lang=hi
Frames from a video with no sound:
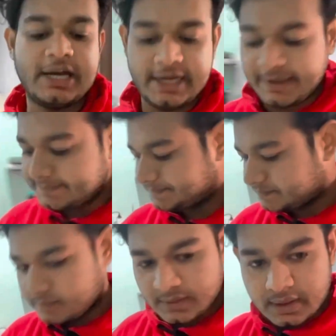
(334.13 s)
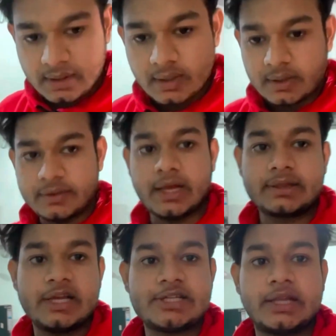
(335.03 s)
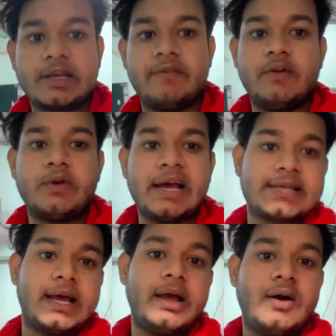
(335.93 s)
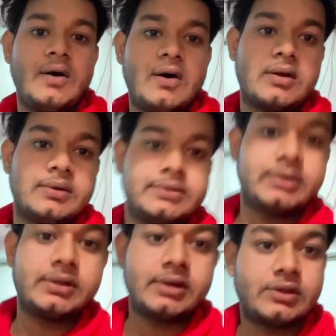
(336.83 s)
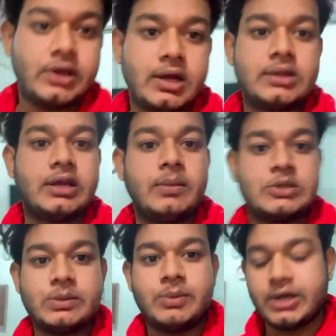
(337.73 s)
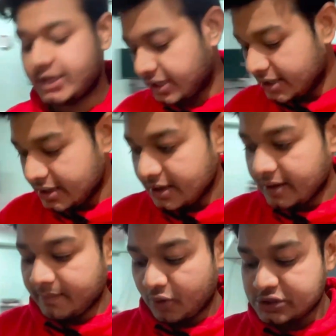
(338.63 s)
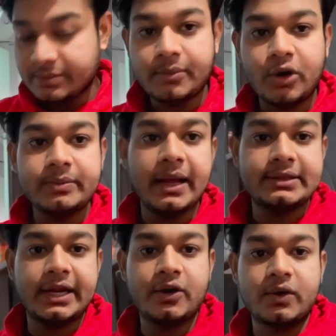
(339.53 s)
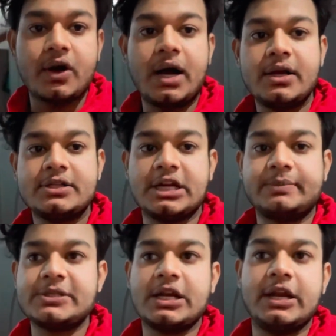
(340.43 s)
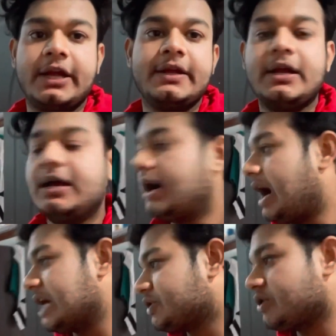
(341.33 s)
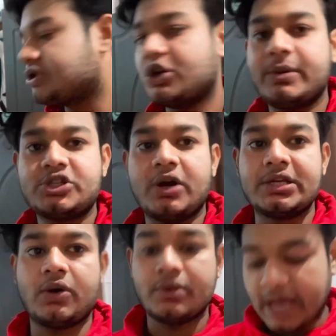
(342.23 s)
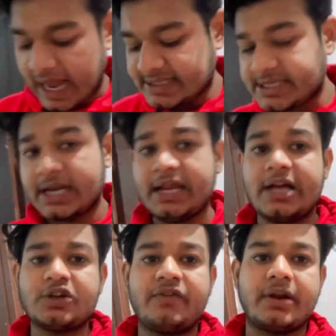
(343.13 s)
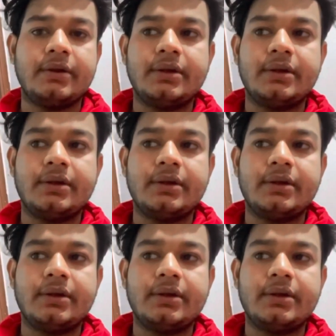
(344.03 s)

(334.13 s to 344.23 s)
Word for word: रहे हैं देखते हैं छत का व्यू कैसा है और कितनी गंदगी मची पड़ी है मौसम तो बहुत बेहतरीन होगा छत पे चल रहे हैं आ जाओ आ जाओ चलो बच्चों आ जाओ ऐसे ही चल रहे हैं आ जाओ फिर